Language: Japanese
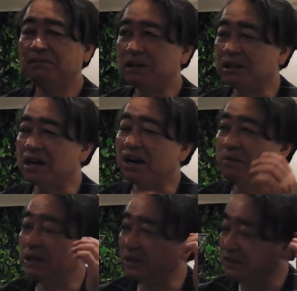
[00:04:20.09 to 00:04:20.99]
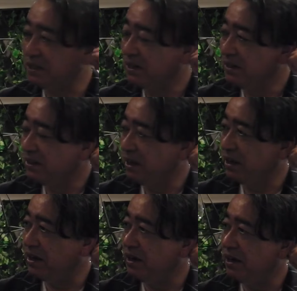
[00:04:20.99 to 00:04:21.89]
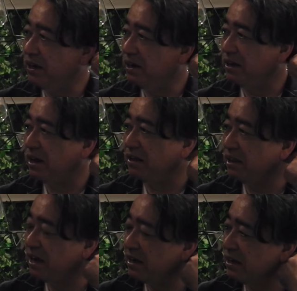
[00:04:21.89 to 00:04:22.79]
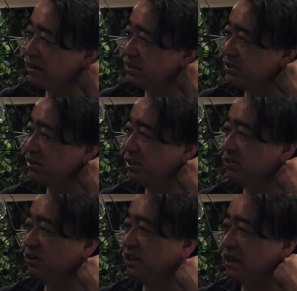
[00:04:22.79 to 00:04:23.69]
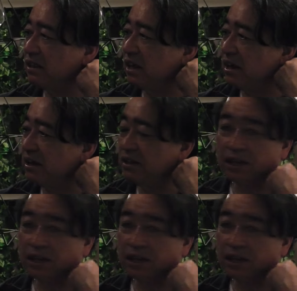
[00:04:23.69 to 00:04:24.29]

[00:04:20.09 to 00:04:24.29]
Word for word: まあ、たらればですでランナー一塁二塁になって